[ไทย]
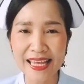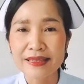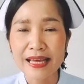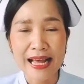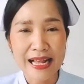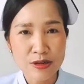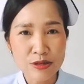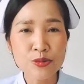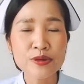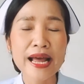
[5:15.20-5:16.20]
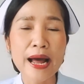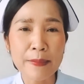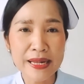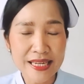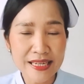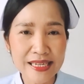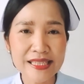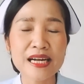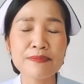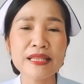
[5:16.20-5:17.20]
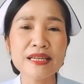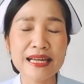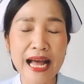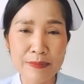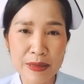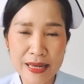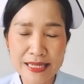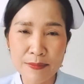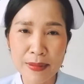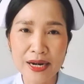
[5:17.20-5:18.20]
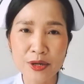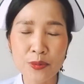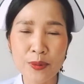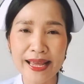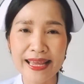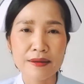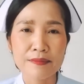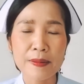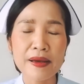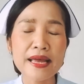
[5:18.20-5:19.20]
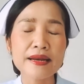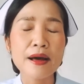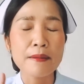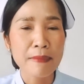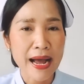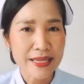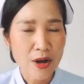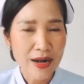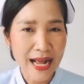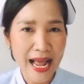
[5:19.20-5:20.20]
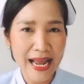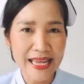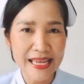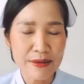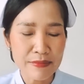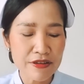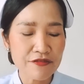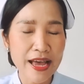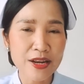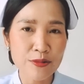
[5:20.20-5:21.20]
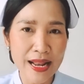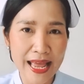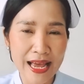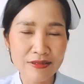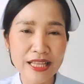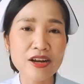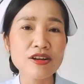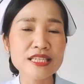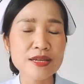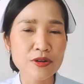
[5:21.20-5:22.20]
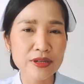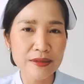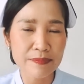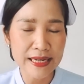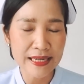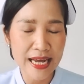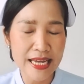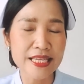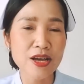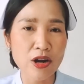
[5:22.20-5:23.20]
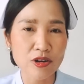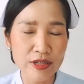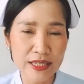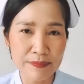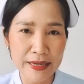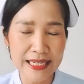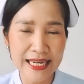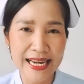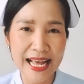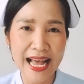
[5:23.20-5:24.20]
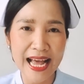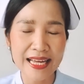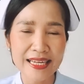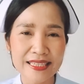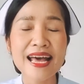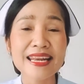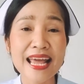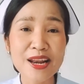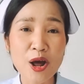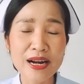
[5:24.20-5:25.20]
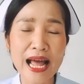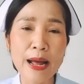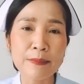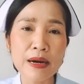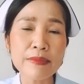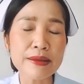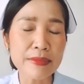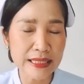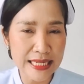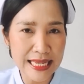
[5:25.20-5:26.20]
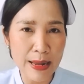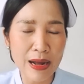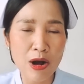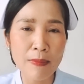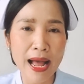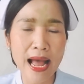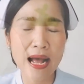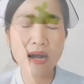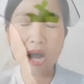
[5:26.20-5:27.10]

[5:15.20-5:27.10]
น แต่การเจ้าชู้เนี่ยมันจะเลยเถิดไปถึงการมีเพศสัมพันธ์ด้วย ประเภทหมาหยอกไก่มีแฟนอยู่แล้ว แต่ก็จีบคนอื่นไปเรื่อย หยอดคนอื่นไปเรื่อยนะคะ แน่นอนค่ะเมื่อมีมือที่ 3 เข้ามา